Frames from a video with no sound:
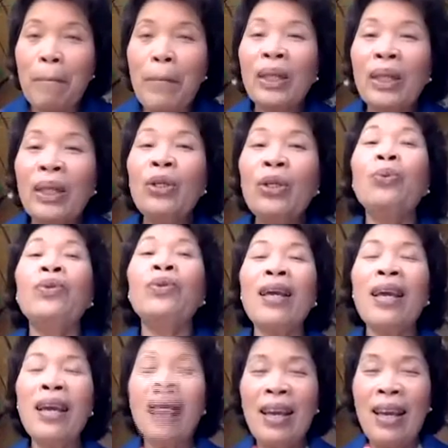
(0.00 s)
มันอยู่
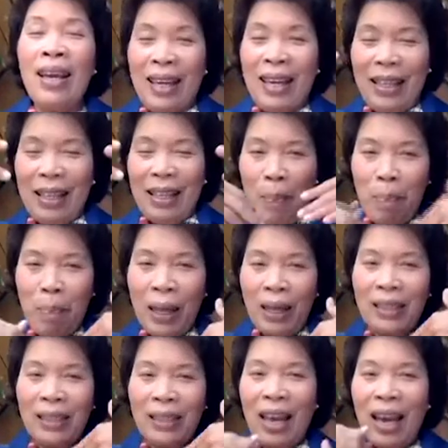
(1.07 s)
ที่ปัจ
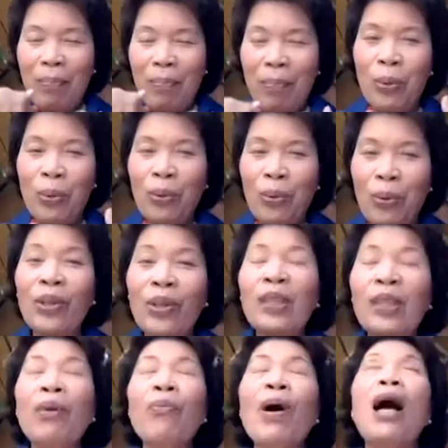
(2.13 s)
เจกบุคคล
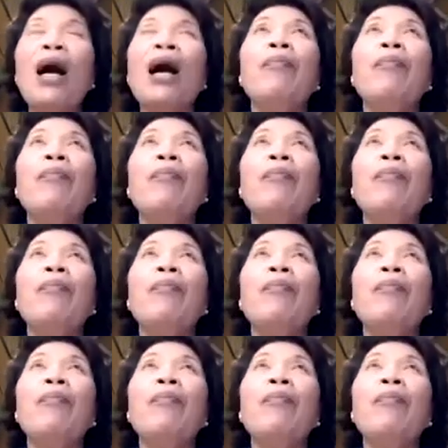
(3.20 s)
ที่ว่า